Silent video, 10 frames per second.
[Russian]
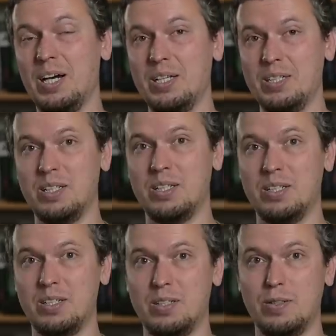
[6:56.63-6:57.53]

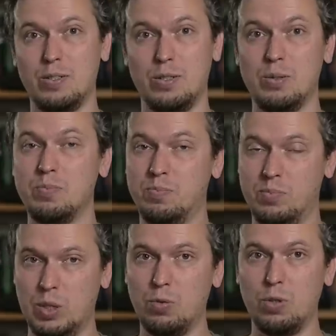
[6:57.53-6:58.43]
Она
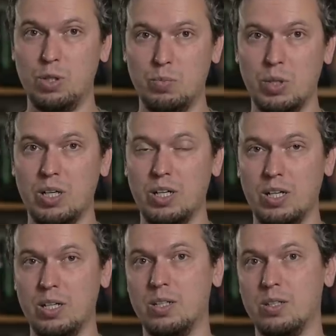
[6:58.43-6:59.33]
довольно
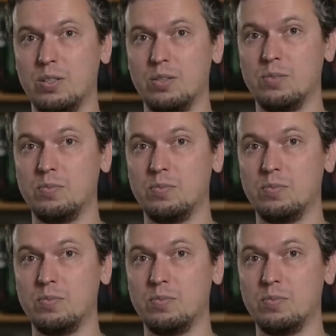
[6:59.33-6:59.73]
неплохая,